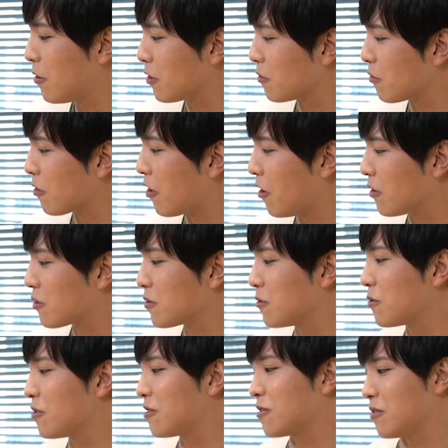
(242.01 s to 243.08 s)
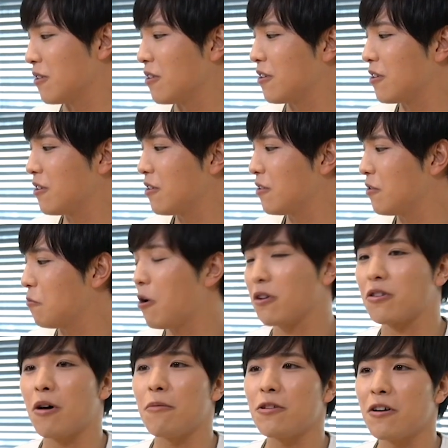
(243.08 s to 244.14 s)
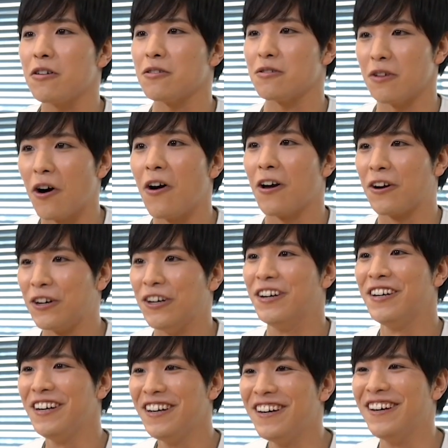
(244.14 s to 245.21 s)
番の感想ですねあ食べたいですね早く